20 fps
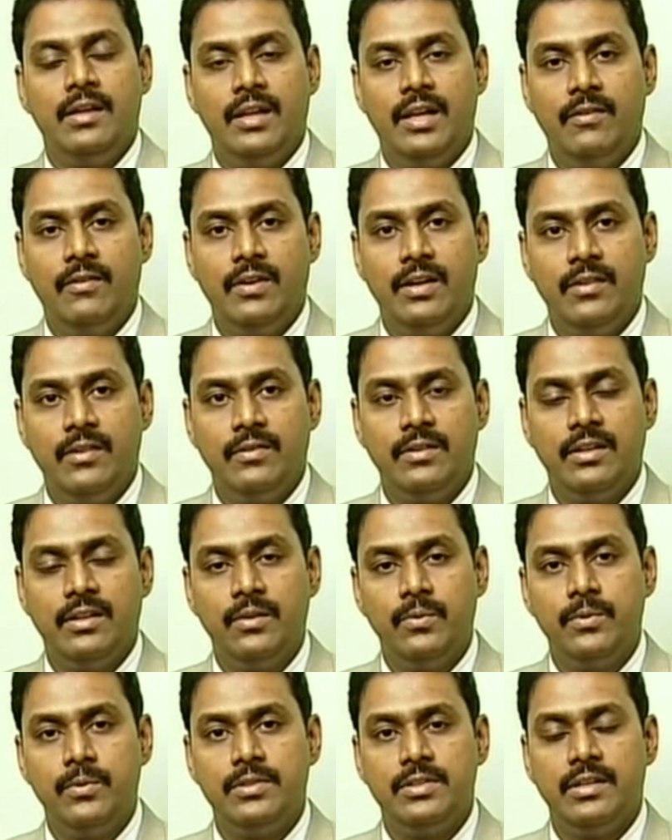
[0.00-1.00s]
லெவலில் வந்து
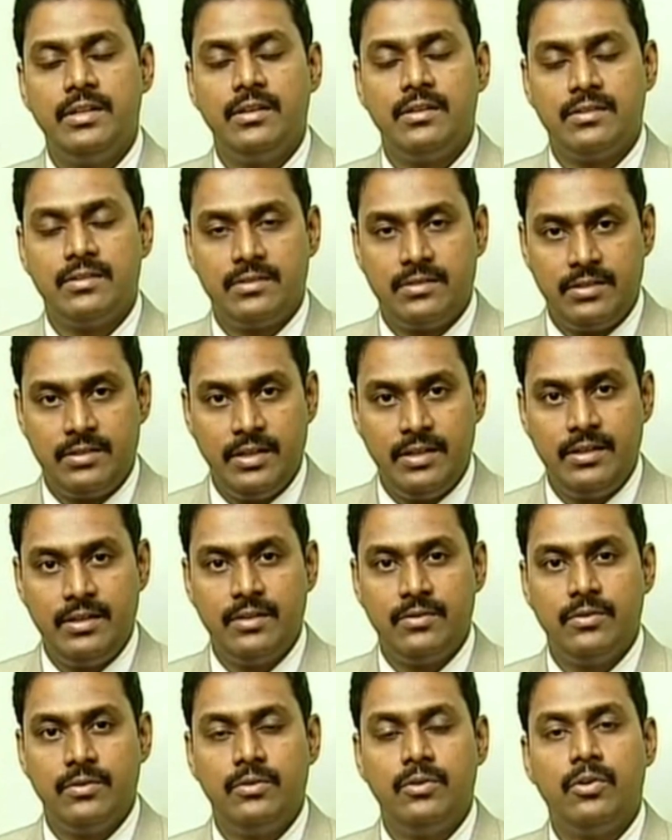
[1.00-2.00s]
அந்த ஊசியின்
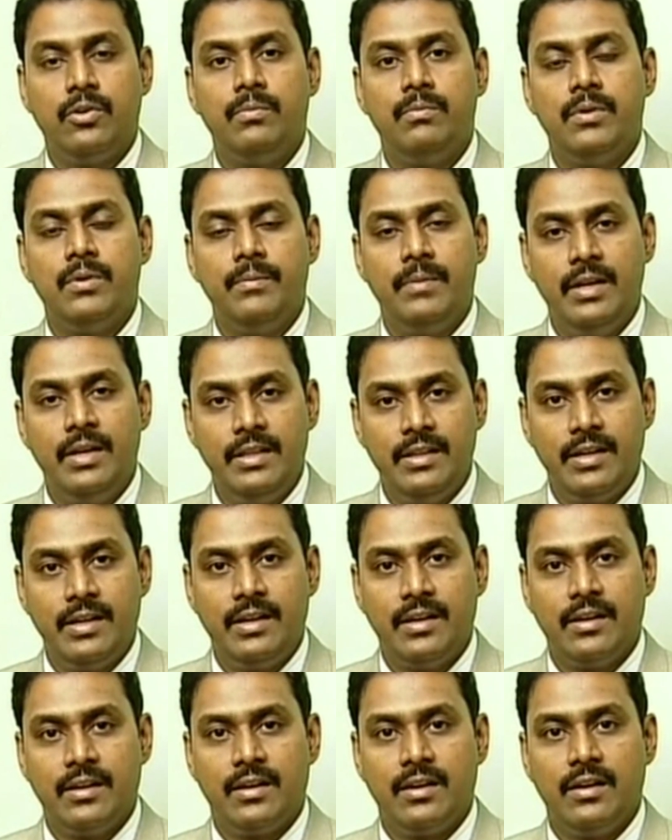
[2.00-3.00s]
திக்னஸ் வந்து ரொம்ப மெல்லிதாக
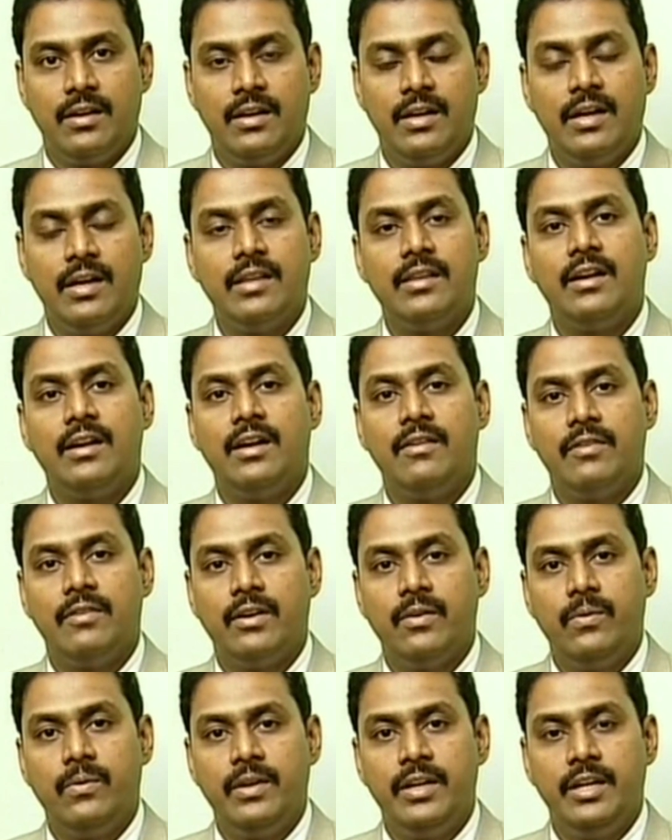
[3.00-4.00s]
இருக்கிறனால அதனால்
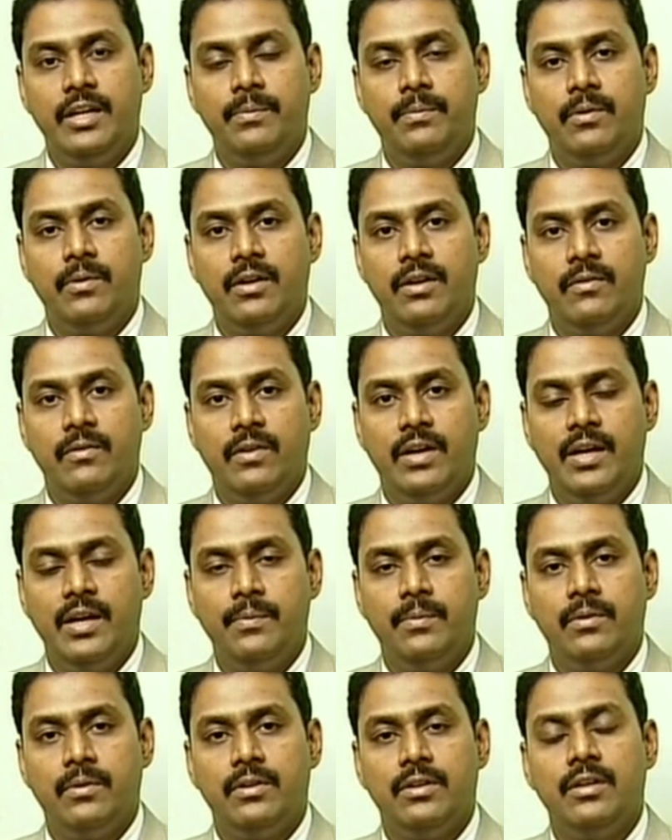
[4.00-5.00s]
வரக்கூடிய இடுப்புடையின்
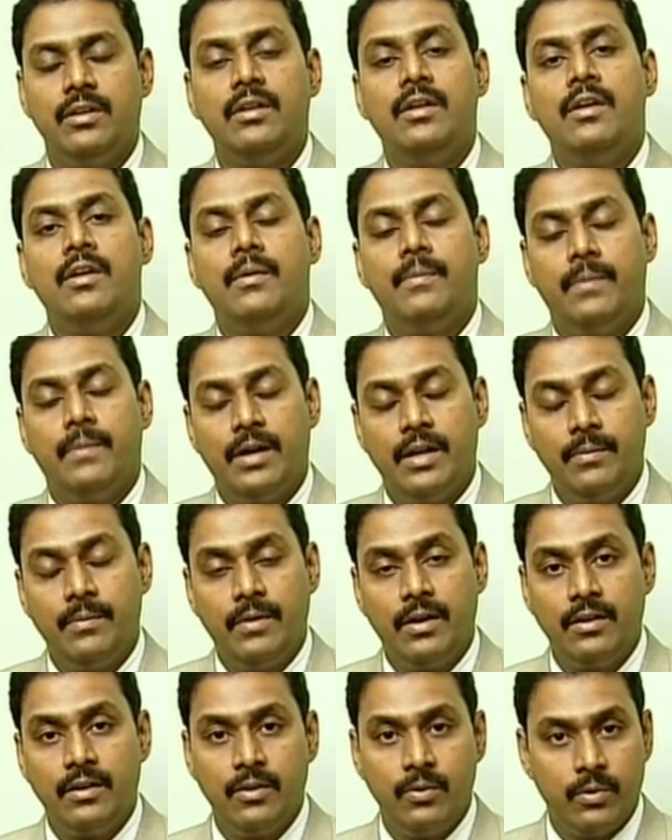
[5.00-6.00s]
வாய்ப்பு வந்து பல
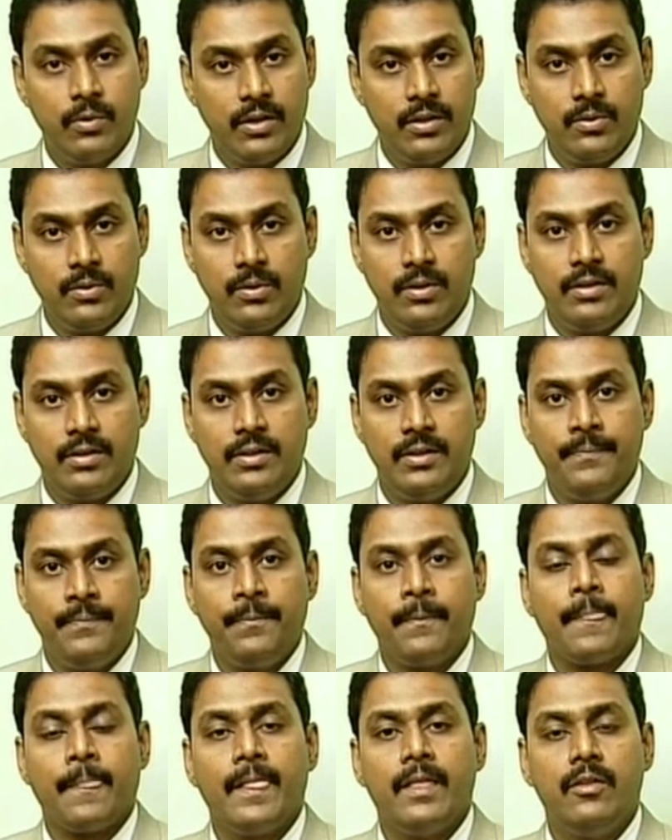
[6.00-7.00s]
மடங்கு குறைந்துள்ளது
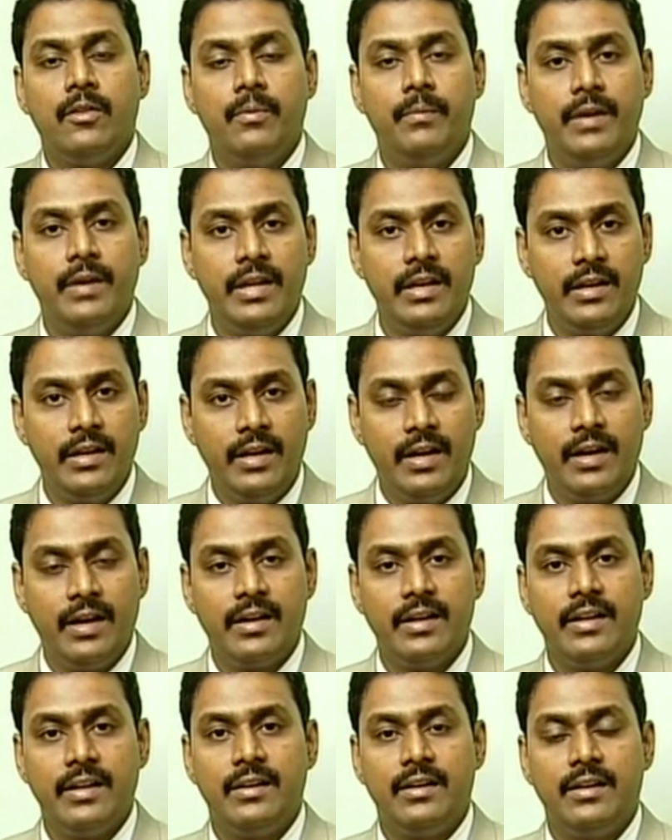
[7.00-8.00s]
ஸோ மெயின்
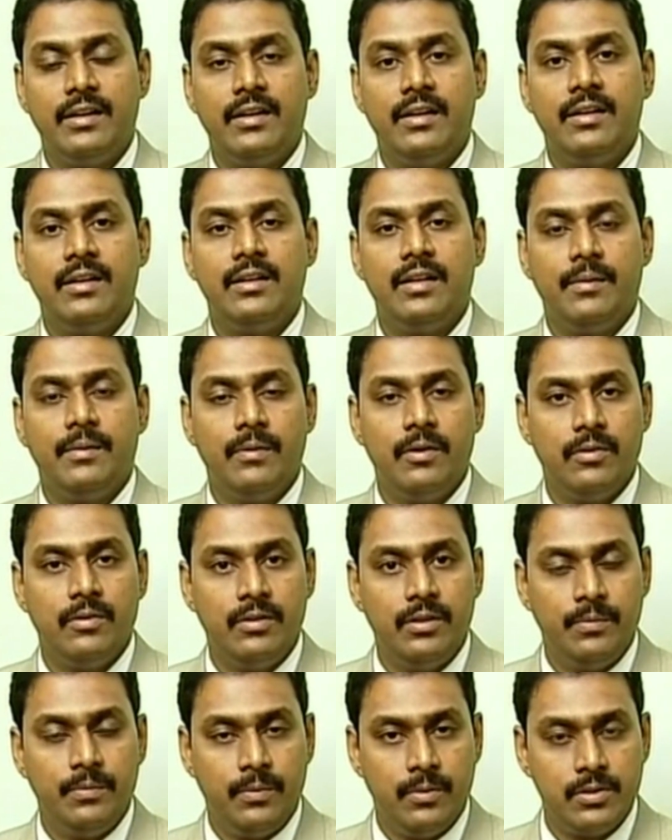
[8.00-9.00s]
காரணம் என்னென்னா நம்மளுக்கு
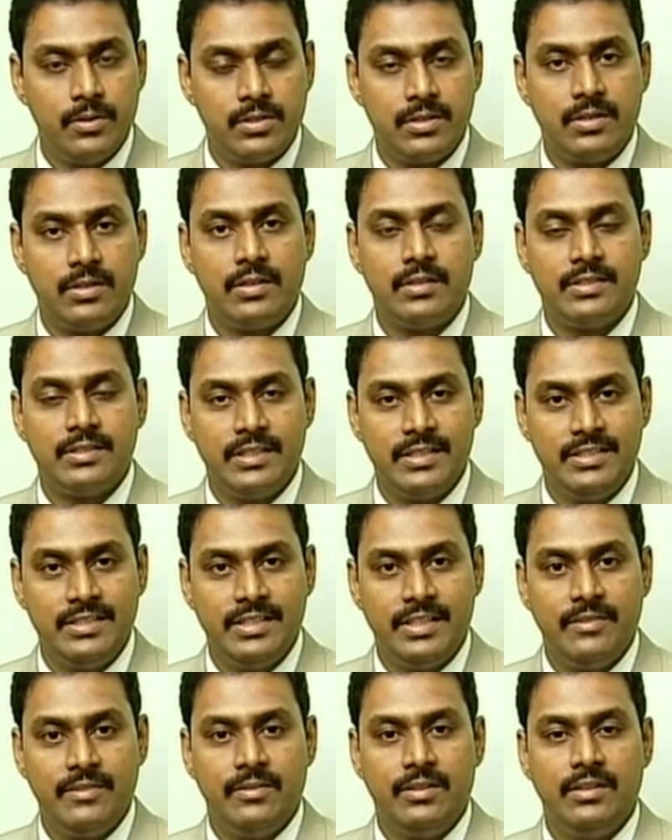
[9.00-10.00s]
வந்து போஸ்ட்
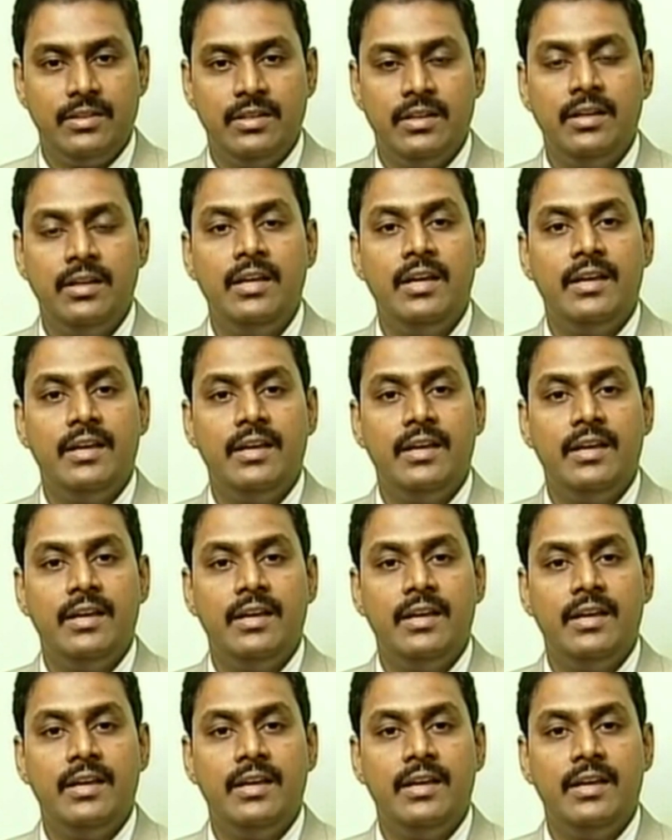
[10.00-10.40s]
சர்ஜரி வந்து